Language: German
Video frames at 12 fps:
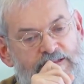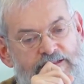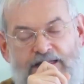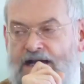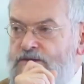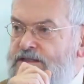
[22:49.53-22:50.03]

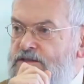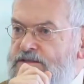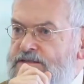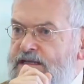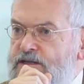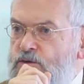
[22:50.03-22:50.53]
Die
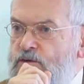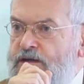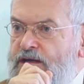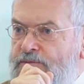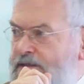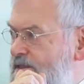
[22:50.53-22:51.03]
Hausgenossen der
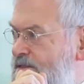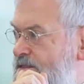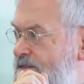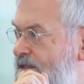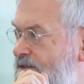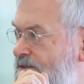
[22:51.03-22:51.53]
Chloe haben mir das
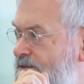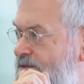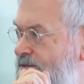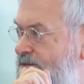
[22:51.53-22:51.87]
gesagt.